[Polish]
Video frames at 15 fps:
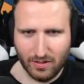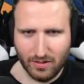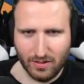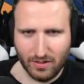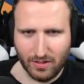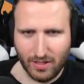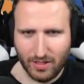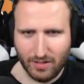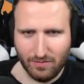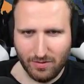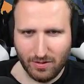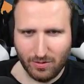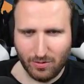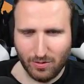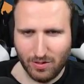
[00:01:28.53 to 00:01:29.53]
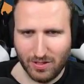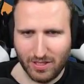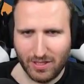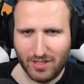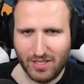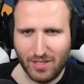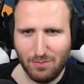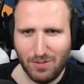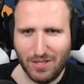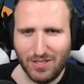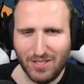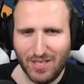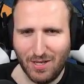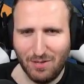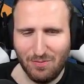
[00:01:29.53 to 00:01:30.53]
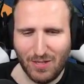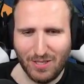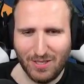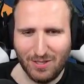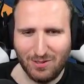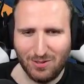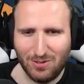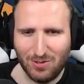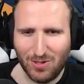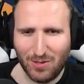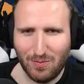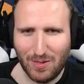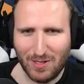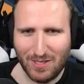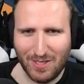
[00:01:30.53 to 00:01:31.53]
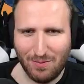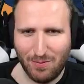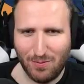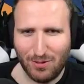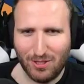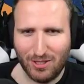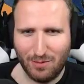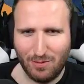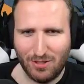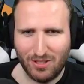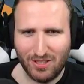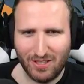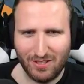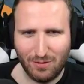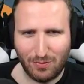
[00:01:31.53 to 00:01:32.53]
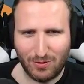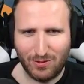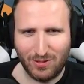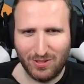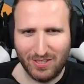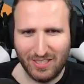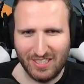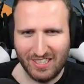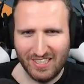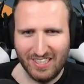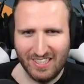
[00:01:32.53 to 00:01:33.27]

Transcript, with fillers: Szary wilku. Czekaj, czekaj, biegnie, na, biegnie, coś czuję, biegnie na pobocze, żeby trzy razy podskoczyć.